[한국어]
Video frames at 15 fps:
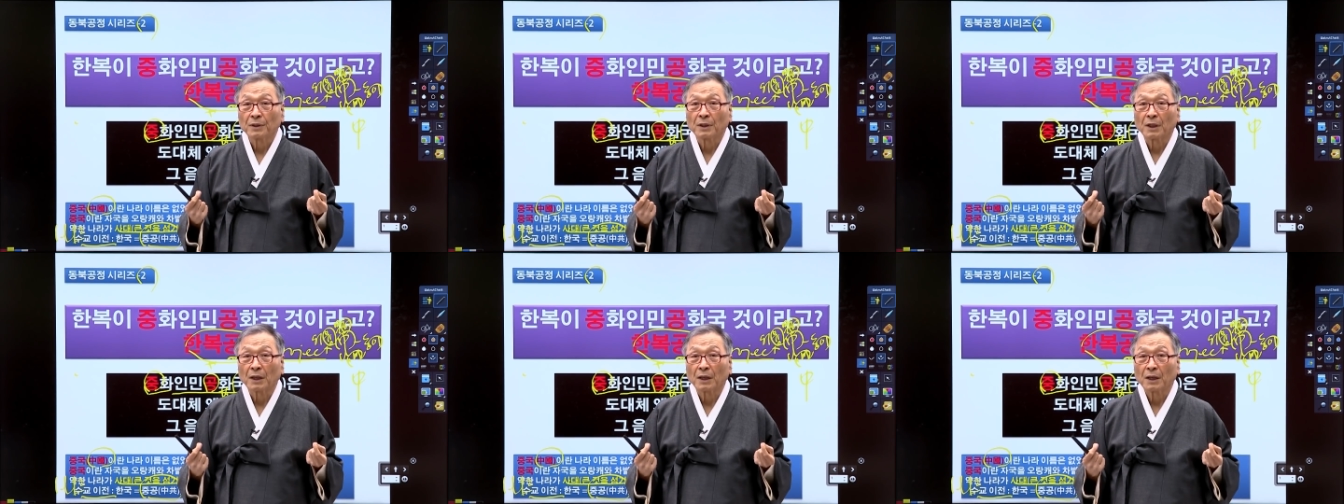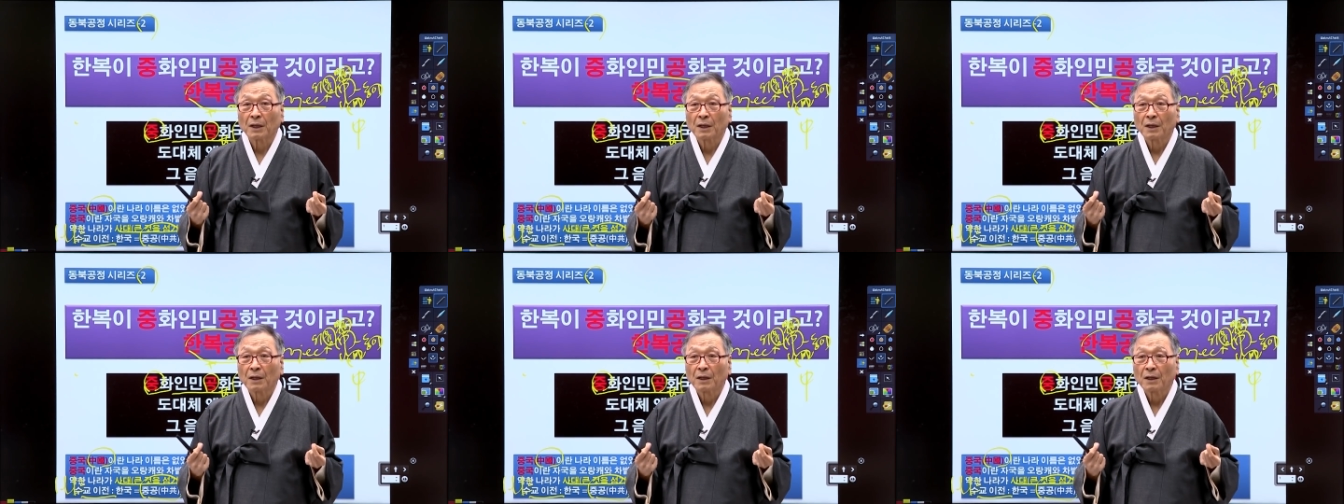예.
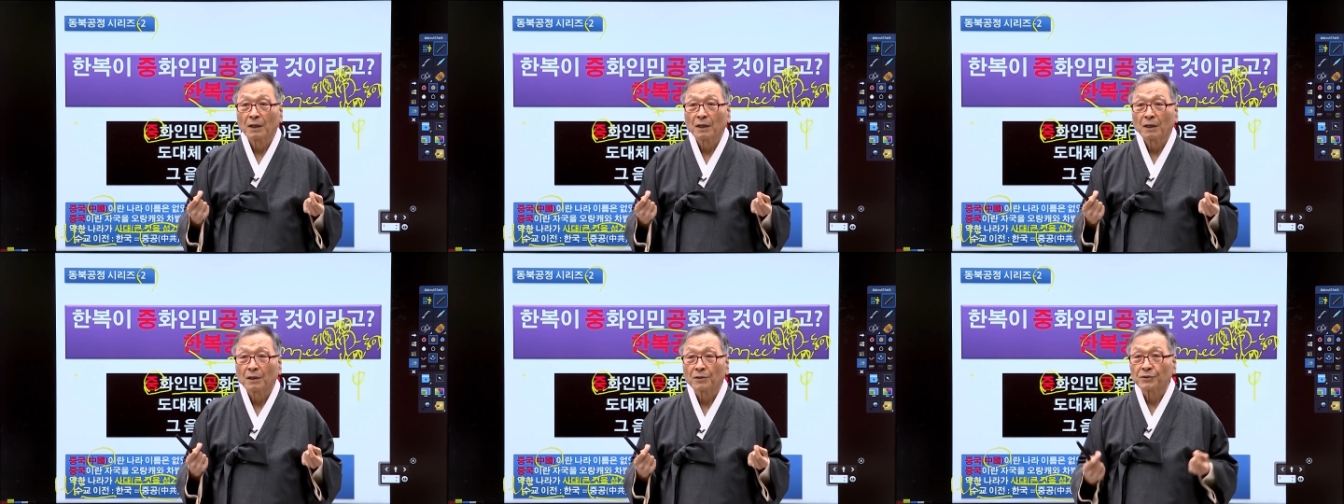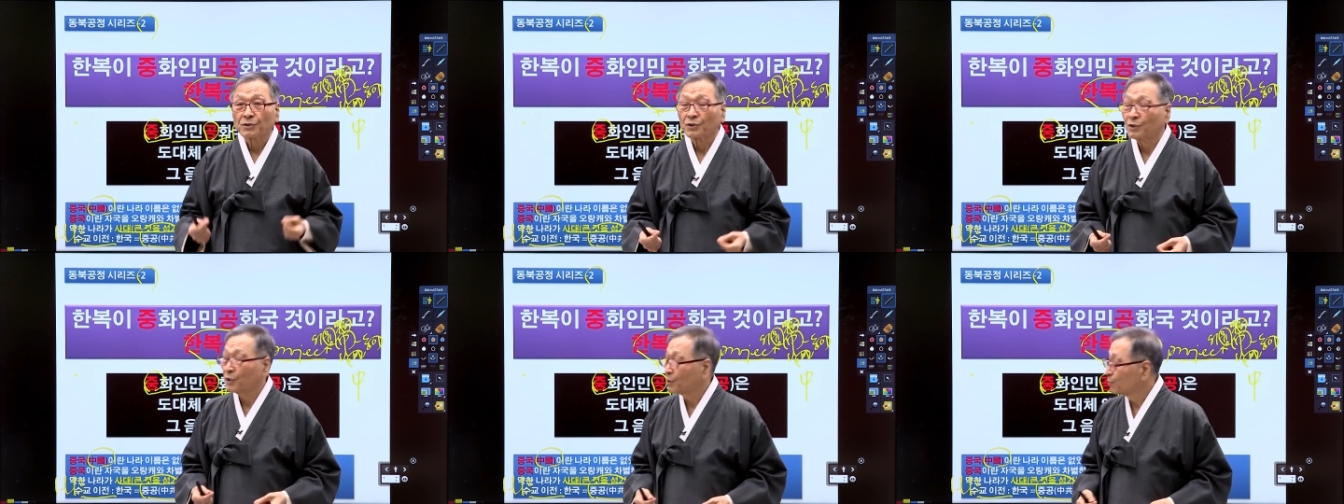
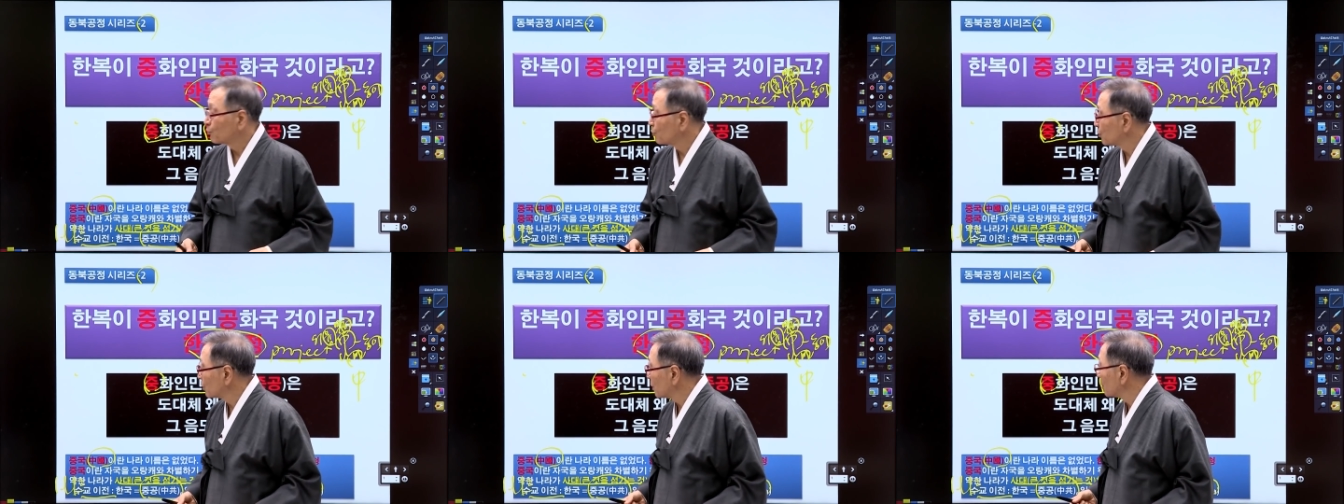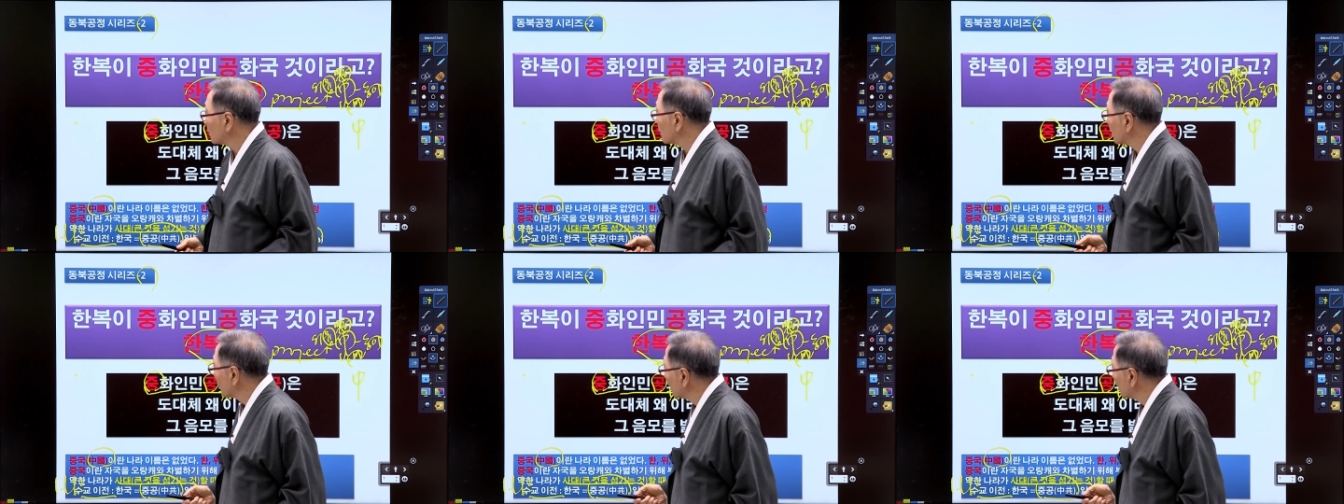그래서 이 문제는